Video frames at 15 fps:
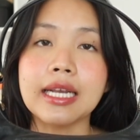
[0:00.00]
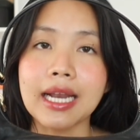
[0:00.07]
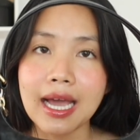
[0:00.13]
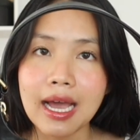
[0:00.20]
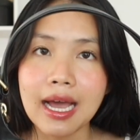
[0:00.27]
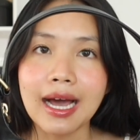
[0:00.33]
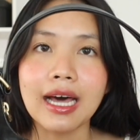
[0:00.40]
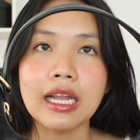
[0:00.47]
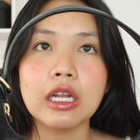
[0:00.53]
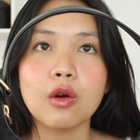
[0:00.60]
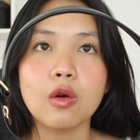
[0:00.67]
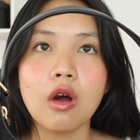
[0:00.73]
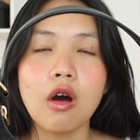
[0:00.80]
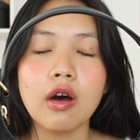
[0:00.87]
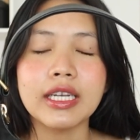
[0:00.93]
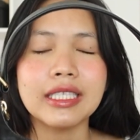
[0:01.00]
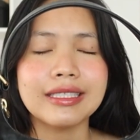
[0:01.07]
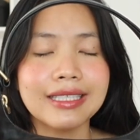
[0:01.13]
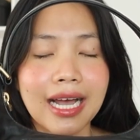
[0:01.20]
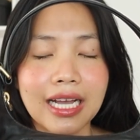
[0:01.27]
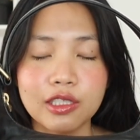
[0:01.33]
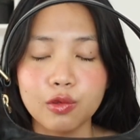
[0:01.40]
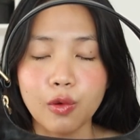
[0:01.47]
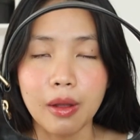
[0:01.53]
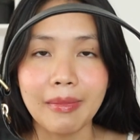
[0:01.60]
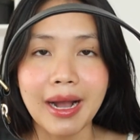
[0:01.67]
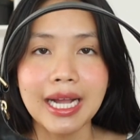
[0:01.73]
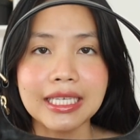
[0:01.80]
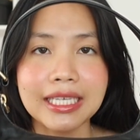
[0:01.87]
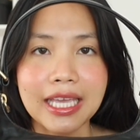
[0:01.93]
นะคะ แล้วก็ดีไซน์สวย
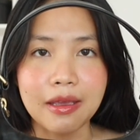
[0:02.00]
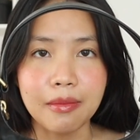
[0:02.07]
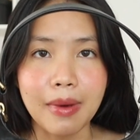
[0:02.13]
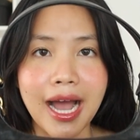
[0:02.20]
มากเก๋